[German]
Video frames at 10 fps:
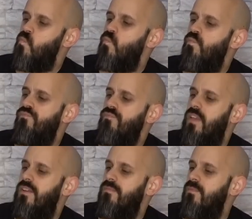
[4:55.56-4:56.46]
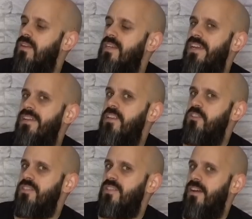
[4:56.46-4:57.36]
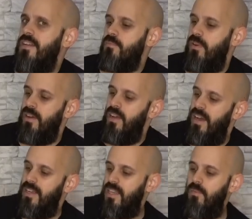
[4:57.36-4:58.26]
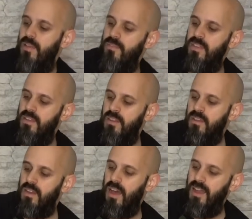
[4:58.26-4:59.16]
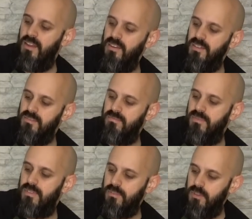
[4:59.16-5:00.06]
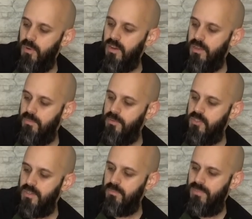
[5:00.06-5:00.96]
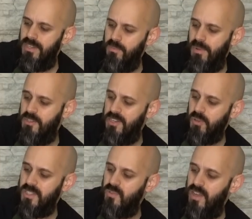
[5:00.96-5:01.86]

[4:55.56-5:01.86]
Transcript: mh, mm, kindlich ist, sage ich mal. Aber das haben irgendwie alle... Oh, bleib stehen. Bitte bleib stehen, du hast